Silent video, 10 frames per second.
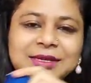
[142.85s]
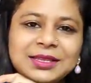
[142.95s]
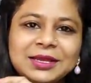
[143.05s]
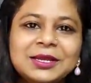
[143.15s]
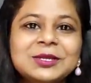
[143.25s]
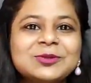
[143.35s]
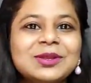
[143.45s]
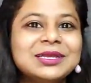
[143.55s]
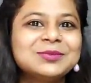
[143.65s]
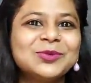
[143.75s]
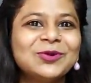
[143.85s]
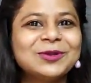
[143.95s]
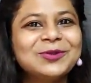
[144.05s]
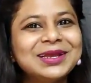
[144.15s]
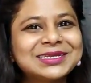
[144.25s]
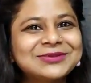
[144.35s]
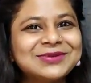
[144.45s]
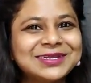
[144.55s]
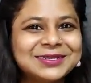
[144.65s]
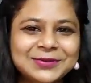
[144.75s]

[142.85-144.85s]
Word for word: सकते हैं सो लेट्स मूव ऑन टू नेक्स्ट वन